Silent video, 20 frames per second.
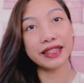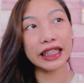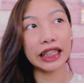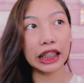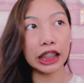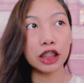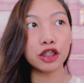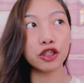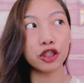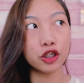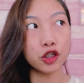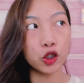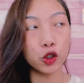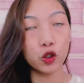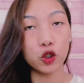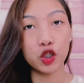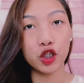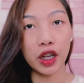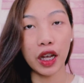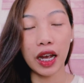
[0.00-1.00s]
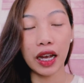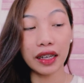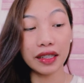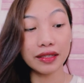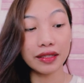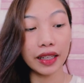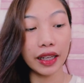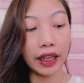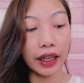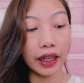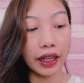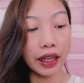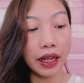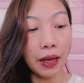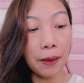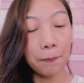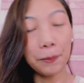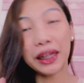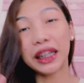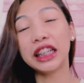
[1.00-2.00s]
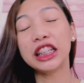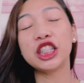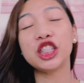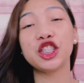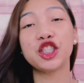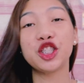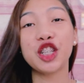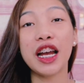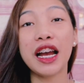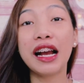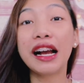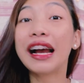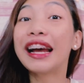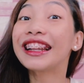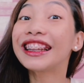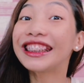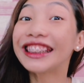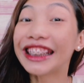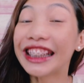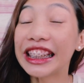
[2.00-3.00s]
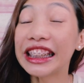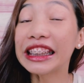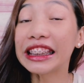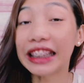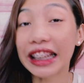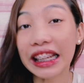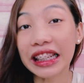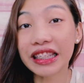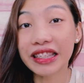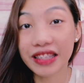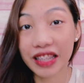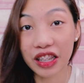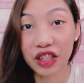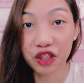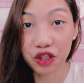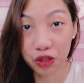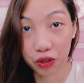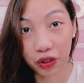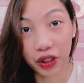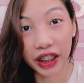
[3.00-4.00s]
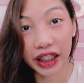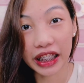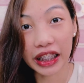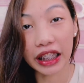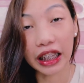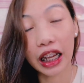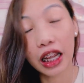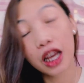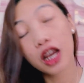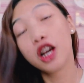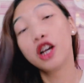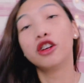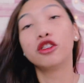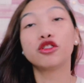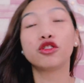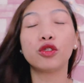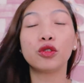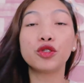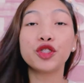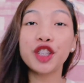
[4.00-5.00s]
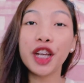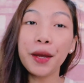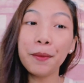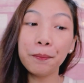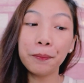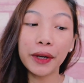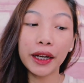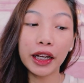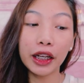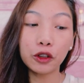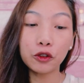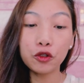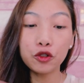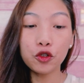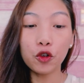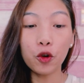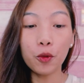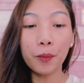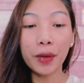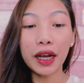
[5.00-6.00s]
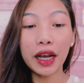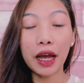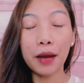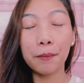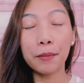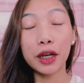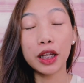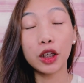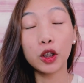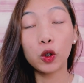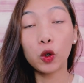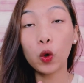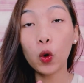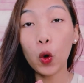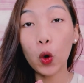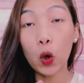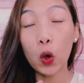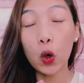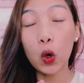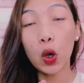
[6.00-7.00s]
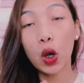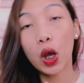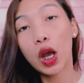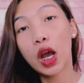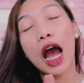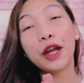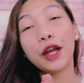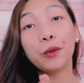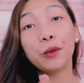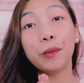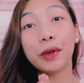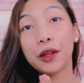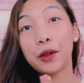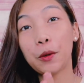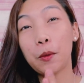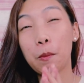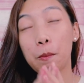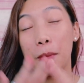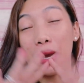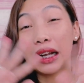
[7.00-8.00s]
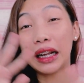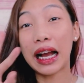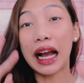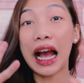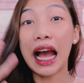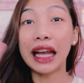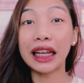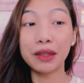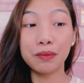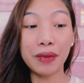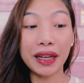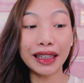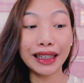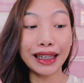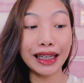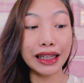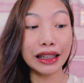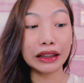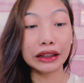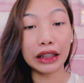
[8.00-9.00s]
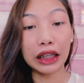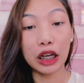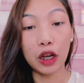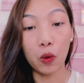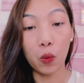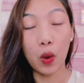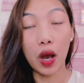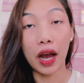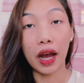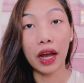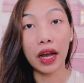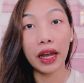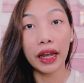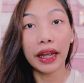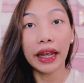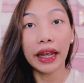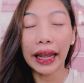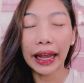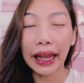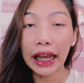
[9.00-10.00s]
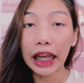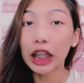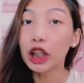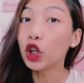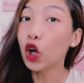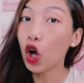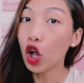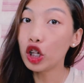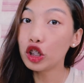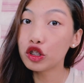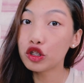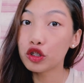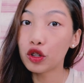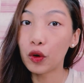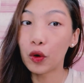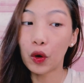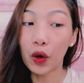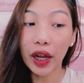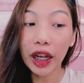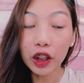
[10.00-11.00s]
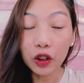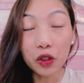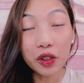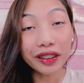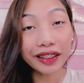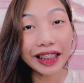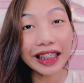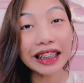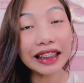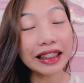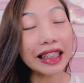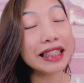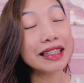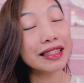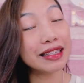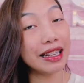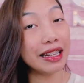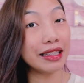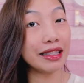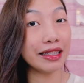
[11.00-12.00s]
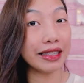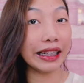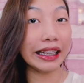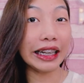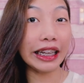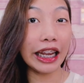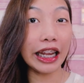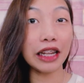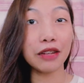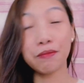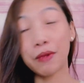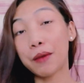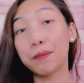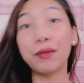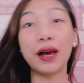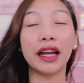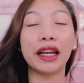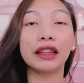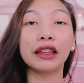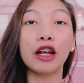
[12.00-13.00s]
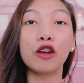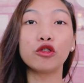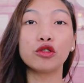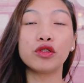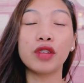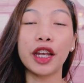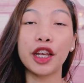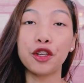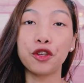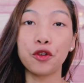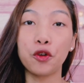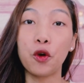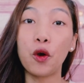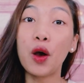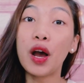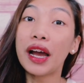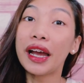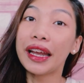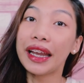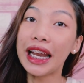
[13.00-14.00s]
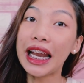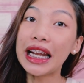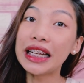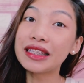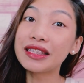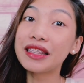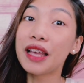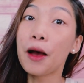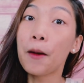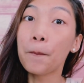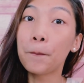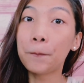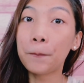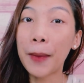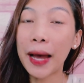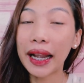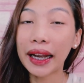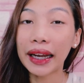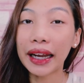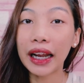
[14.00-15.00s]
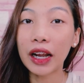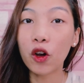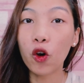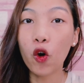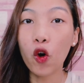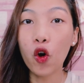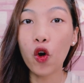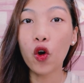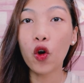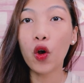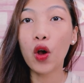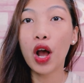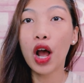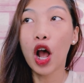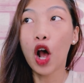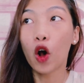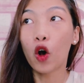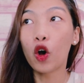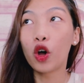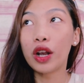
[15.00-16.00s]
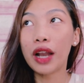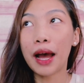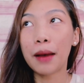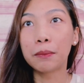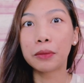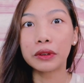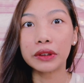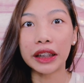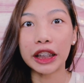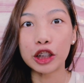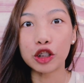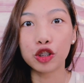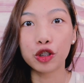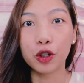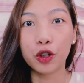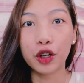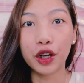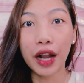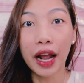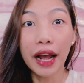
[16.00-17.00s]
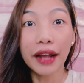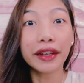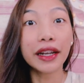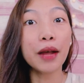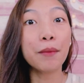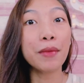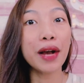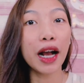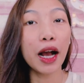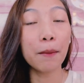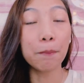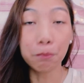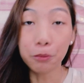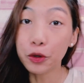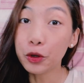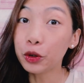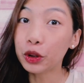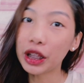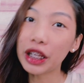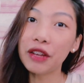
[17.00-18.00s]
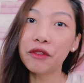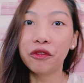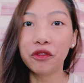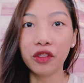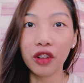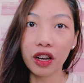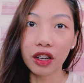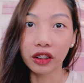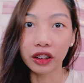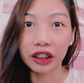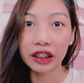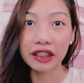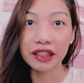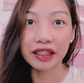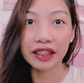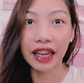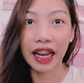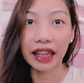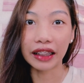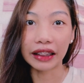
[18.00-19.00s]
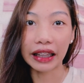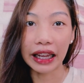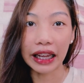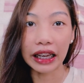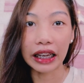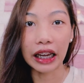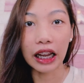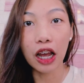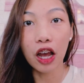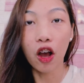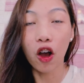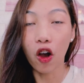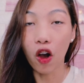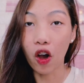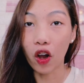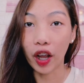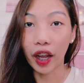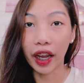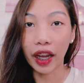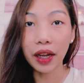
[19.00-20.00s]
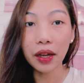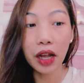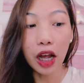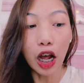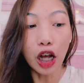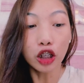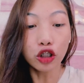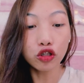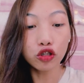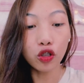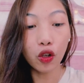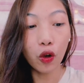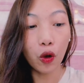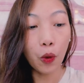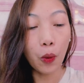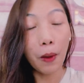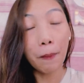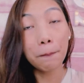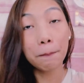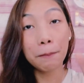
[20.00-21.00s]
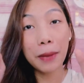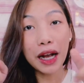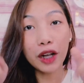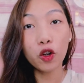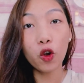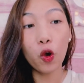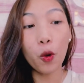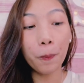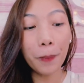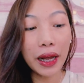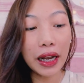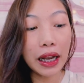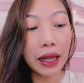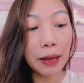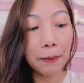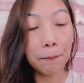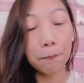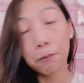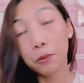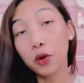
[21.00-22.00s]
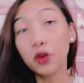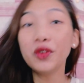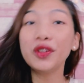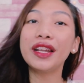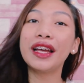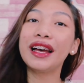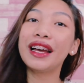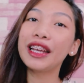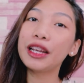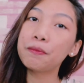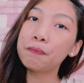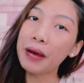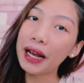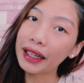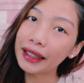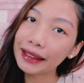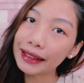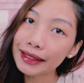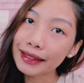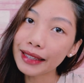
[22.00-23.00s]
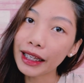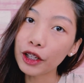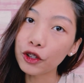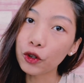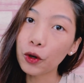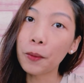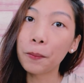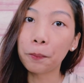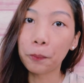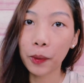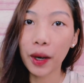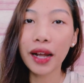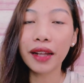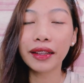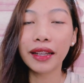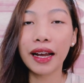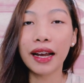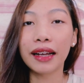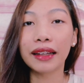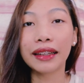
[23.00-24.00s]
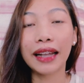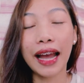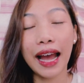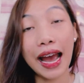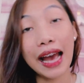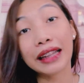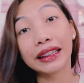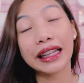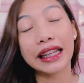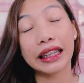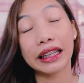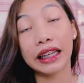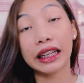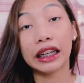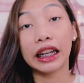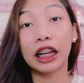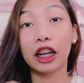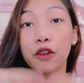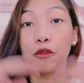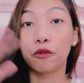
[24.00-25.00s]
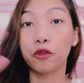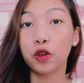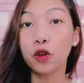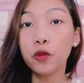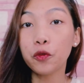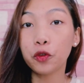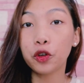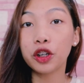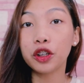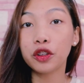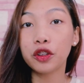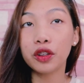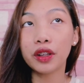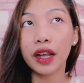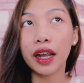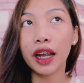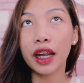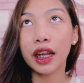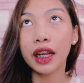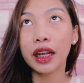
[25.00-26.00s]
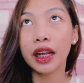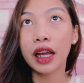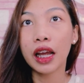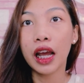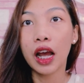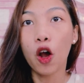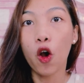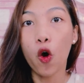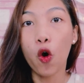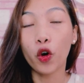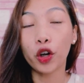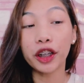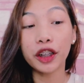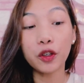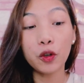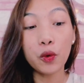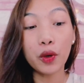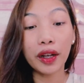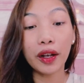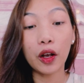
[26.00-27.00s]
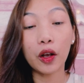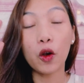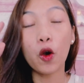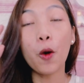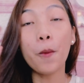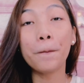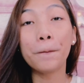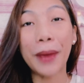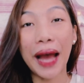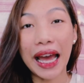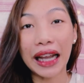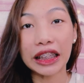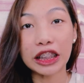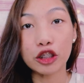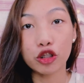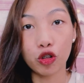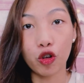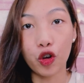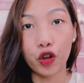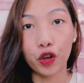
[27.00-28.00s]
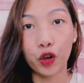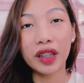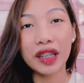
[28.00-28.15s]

Nire-research ko siya kasi parehas siyang tinted sunscreen. So, syempre, gusto ko malaman kung ano ba yung pagkakaiba nilang dalawa. And also, itong tinted sunscreen na ipapakita ko sa inyo is parehong collaboration ng mga beauty vloggers natin. Okay? So, bago ko pala muna ipakita sa inyo ang product na ating i-review for today or yung comparison.